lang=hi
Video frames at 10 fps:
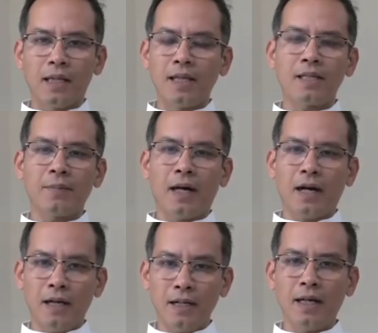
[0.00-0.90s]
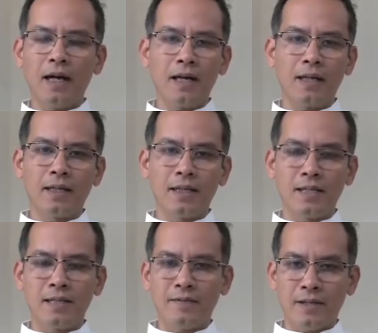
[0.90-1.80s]
कि जब अहंकार
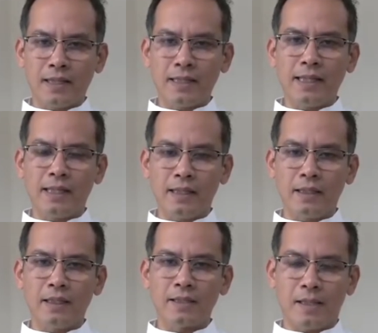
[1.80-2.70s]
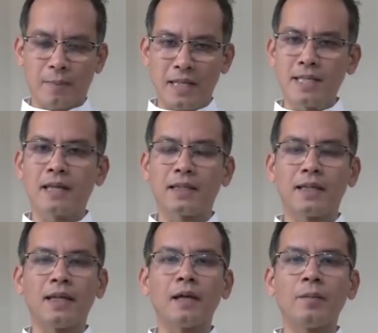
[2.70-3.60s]
किसी व्यक्ति के अंदर समा
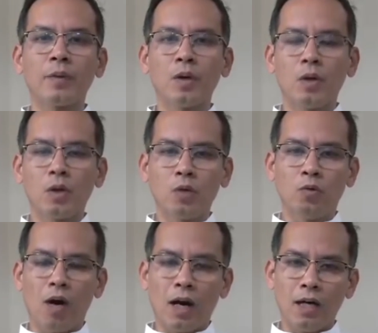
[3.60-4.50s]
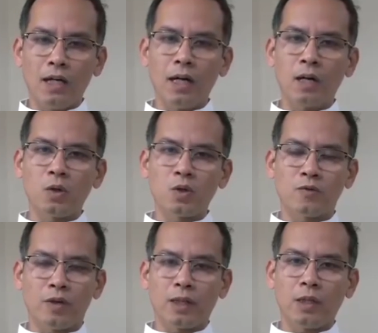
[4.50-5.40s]
जाती है तो वो अहंकार
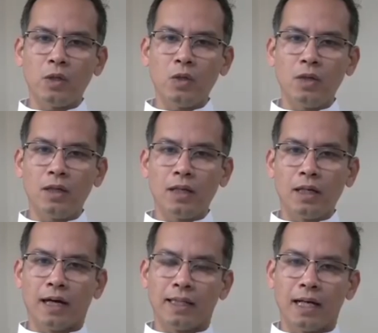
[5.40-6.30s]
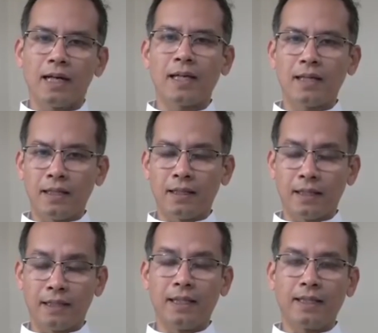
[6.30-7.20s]
उस व्यक्ति को अंधा के
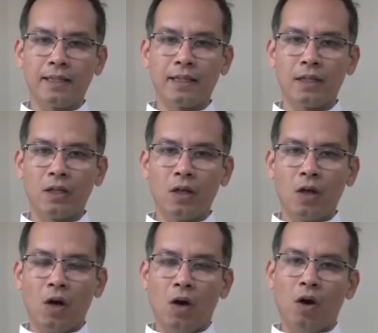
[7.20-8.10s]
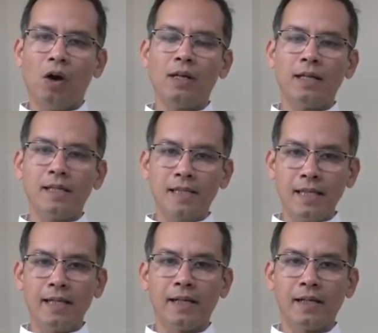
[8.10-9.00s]
कर देती है और
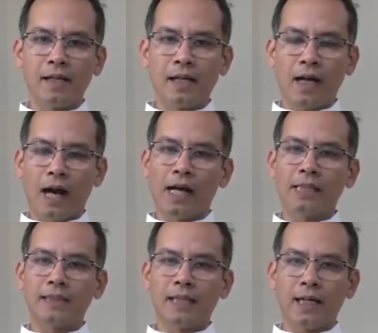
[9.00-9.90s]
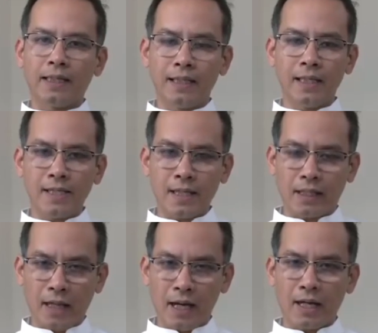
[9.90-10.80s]
इसीलिए आज ये अंधी
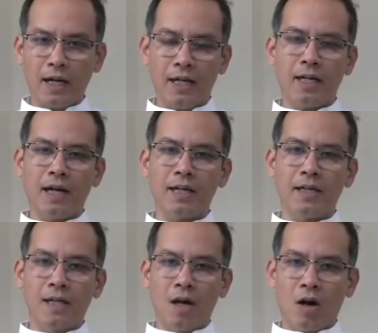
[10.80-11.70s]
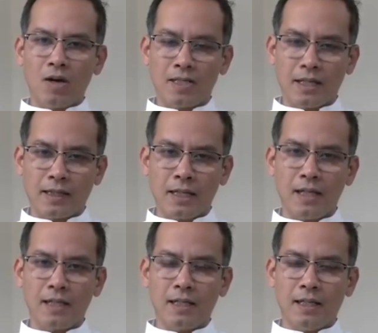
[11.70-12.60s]
सरकार अहंकार और सत्ता